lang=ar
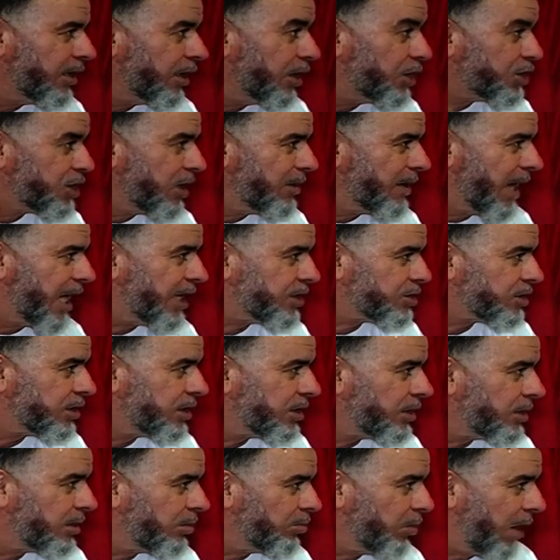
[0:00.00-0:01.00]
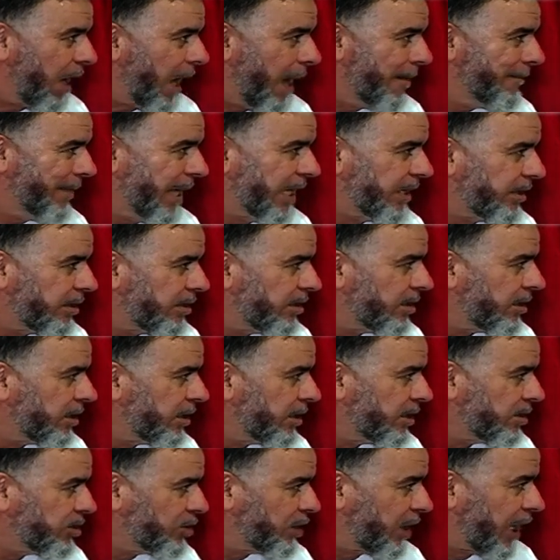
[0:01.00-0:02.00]
يجي باش بعمل
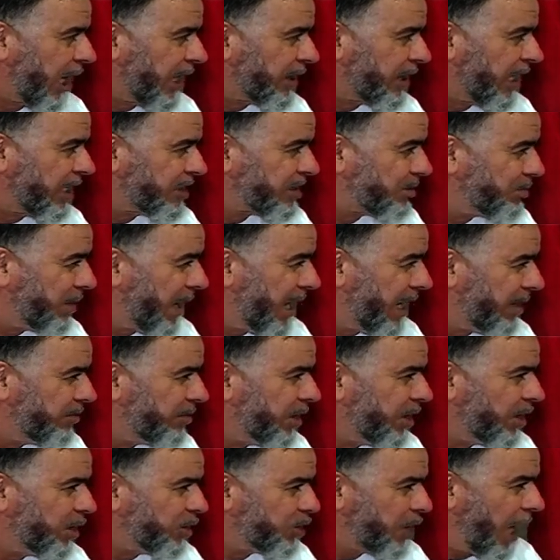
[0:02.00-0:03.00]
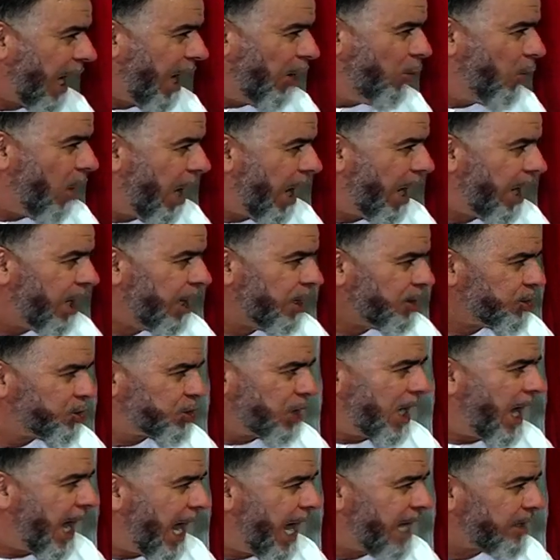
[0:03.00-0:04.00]
اتخاذ الأسباب دعوة
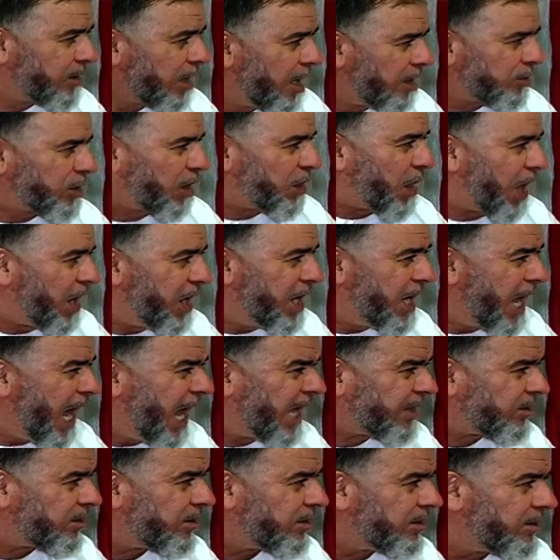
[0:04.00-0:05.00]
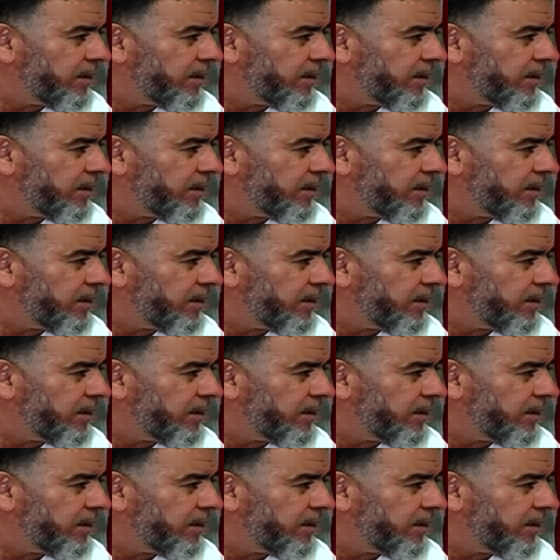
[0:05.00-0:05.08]
جهاد تضحيات